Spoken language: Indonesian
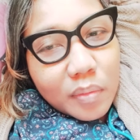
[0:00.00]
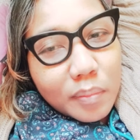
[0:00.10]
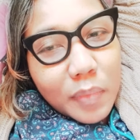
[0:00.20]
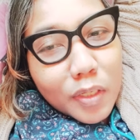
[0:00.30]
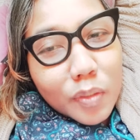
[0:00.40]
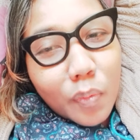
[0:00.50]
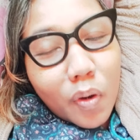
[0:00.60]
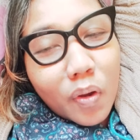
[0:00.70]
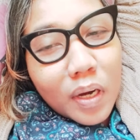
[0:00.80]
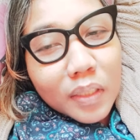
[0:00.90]
biar
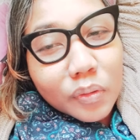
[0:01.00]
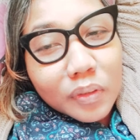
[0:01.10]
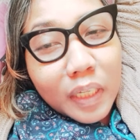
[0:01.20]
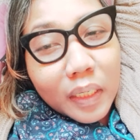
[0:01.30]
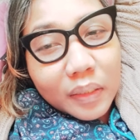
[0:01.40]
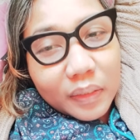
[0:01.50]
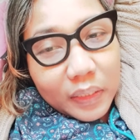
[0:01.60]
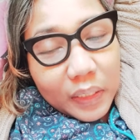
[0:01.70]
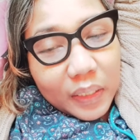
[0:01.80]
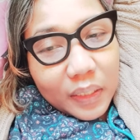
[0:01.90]
semua orang
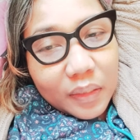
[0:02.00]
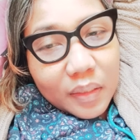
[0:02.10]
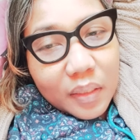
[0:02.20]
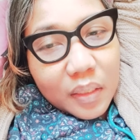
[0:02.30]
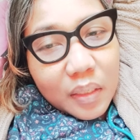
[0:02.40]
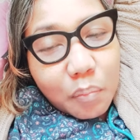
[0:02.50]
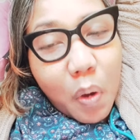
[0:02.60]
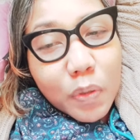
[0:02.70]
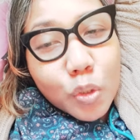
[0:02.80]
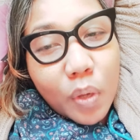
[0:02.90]
ngerti
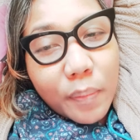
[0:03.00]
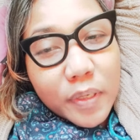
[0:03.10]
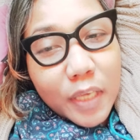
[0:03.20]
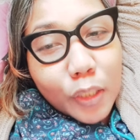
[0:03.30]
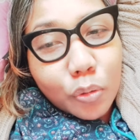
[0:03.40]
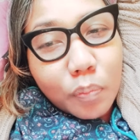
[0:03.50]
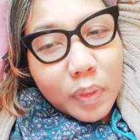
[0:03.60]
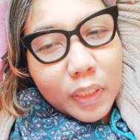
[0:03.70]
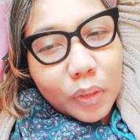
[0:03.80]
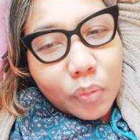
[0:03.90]
bahwa suaminya itu
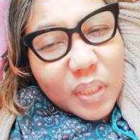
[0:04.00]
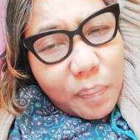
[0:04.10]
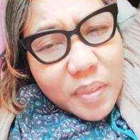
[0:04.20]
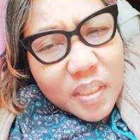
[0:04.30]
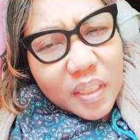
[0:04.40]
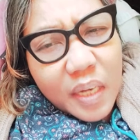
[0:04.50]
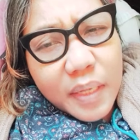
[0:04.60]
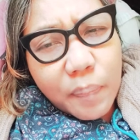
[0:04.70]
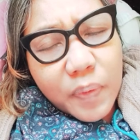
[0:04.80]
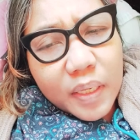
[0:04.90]
begitu tapi setelah
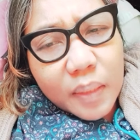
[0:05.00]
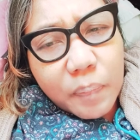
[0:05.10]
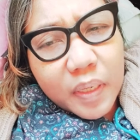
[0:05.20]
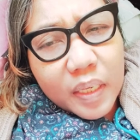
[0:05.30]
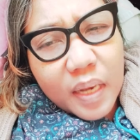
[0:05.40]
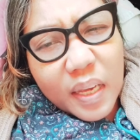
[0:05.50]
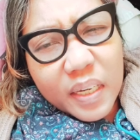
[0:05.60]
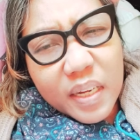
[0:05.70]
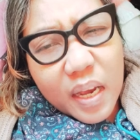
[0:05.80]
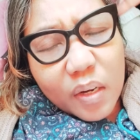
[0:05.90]
dia pikir-pikir lagi
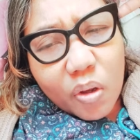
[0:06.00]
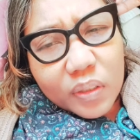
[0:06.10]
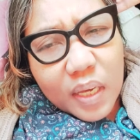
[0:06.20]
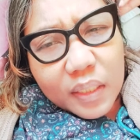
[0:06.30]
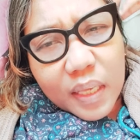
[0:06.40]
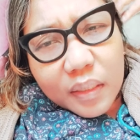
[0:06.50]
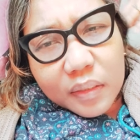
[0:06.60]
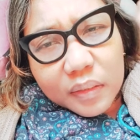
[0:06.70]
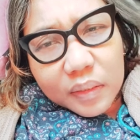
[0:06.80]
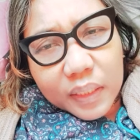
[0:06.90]
dengan otak
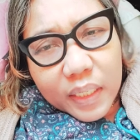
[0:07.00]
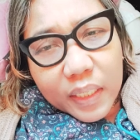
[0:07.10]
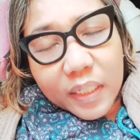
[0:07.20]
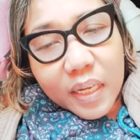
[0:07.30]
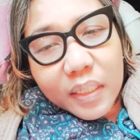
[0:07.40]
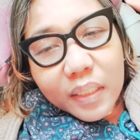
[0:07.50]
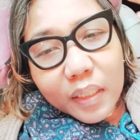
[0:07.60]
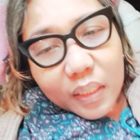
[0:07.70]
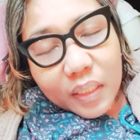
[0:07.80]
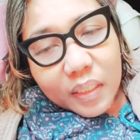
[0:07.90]
yang dingin dan
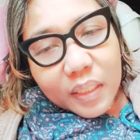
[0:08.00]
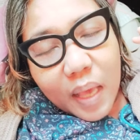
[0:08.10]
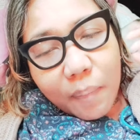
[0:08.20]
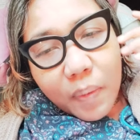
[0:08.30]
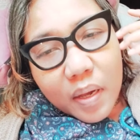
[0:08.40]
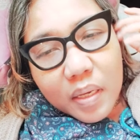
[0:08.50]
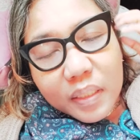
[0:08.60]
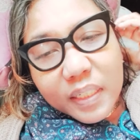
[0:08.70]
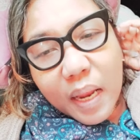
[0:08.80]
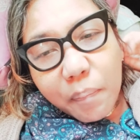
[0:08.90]
di di apa
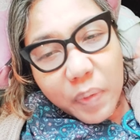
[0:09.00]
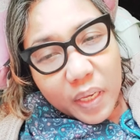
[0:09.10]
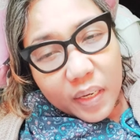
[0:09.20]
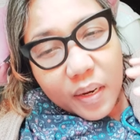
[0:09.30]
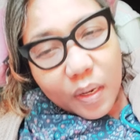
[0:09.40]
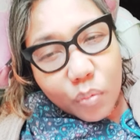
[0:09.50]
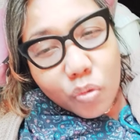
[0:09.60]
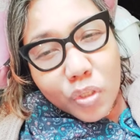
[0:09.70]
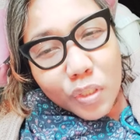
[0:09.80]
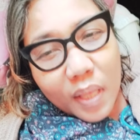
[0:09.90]
didampingi dengan
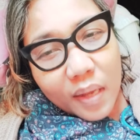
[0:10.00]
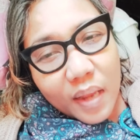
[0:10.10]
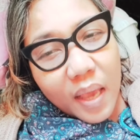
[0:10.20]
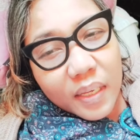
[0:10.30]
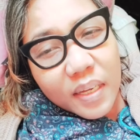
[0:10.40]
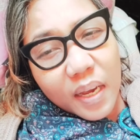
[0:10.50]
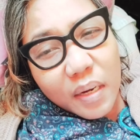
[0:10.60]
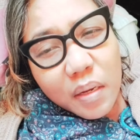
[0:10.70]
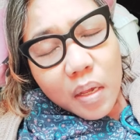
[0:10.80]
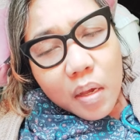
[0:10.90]
ustadz akhirnya kan
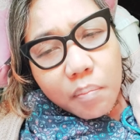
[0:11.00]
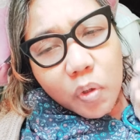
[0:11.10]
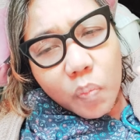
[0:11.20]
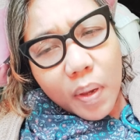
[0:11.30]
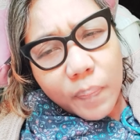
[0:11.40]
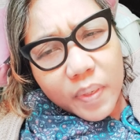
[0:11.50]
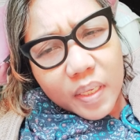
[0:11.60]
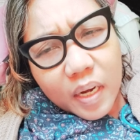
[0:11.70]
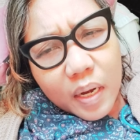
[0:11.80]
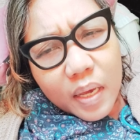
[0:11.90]
berubah
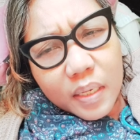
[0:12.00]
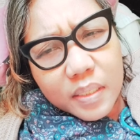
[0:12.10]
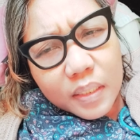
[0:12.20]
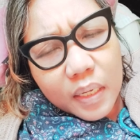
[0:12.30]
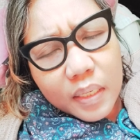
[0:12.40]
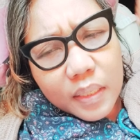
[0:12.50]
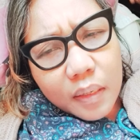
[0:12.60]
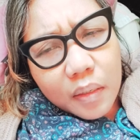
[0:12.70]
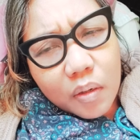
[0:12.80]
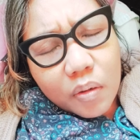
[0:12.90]
pikiran lagi setelah dia
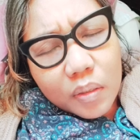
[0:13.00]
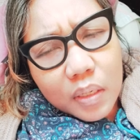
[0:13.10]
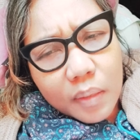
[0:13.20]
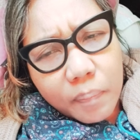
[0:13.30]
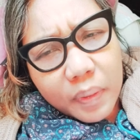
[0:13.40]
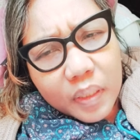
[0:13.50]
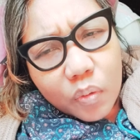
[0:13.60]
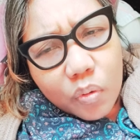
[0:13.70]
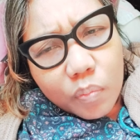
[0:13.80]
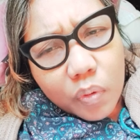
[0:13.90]
e, pergi
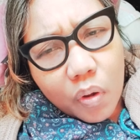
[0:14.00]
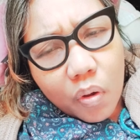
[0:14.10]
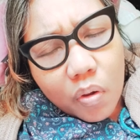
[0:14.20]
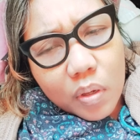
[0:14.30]
umroh